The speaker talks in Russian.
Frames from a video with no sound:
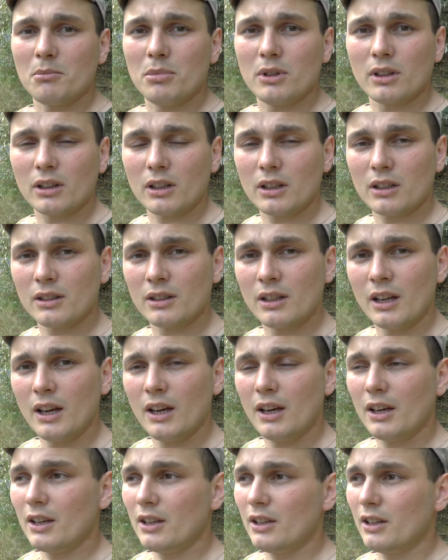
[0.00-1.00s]
Белкин,
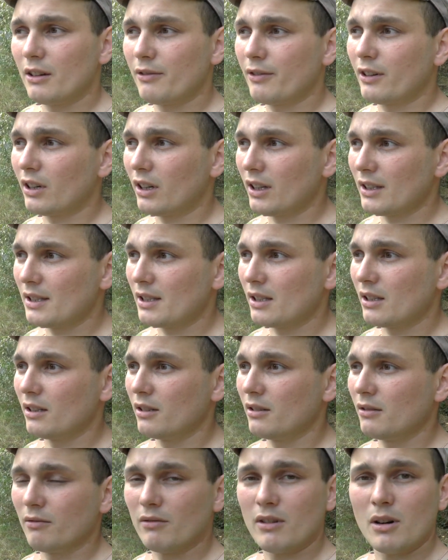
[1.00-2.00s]
и я вкратце
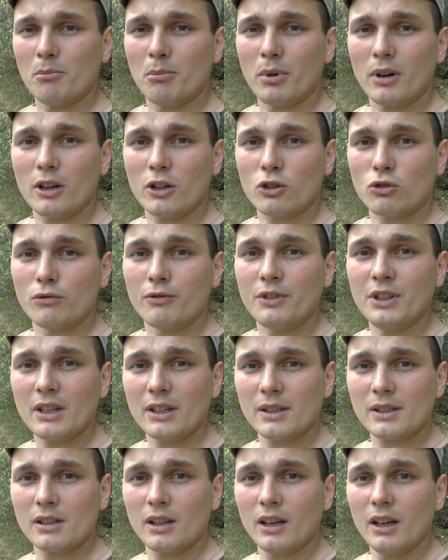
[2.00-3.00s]
вам покажу
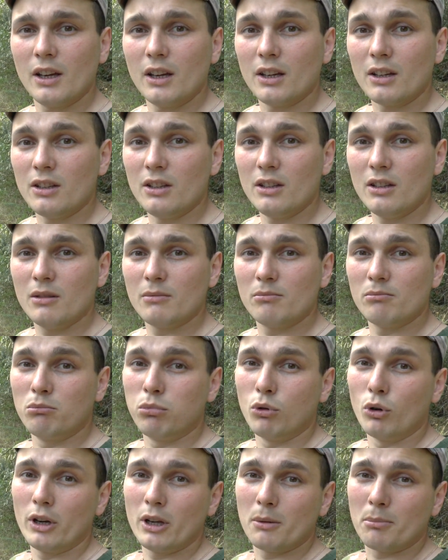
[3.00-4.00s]
въезд и
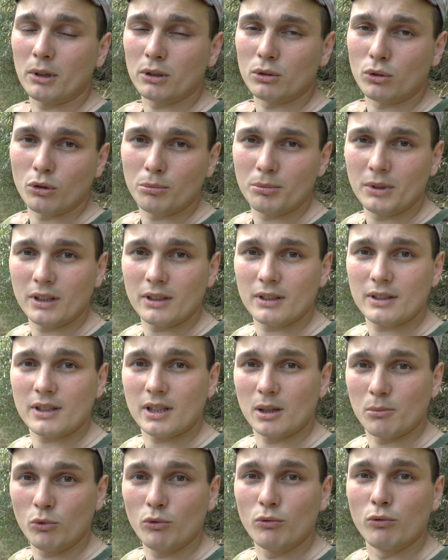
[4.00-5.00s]
более подробно
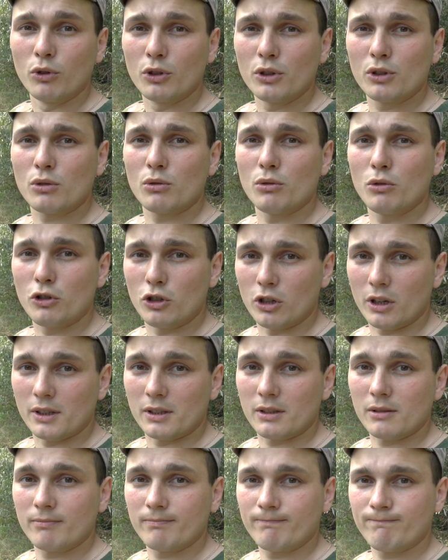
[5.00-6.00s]
саму воинскую
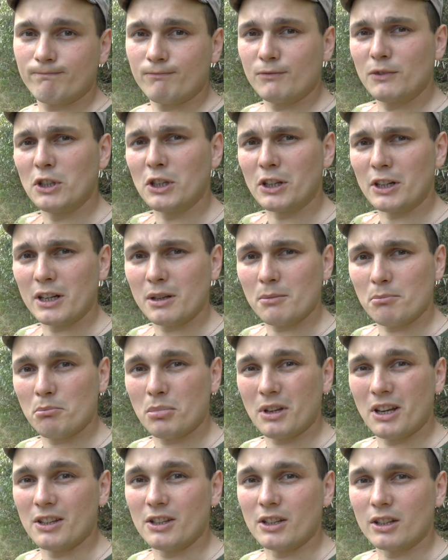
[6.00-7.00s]
часть,
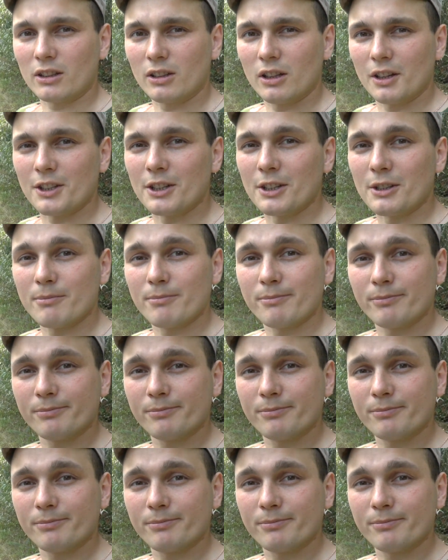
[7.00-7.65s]
пионерлагерь.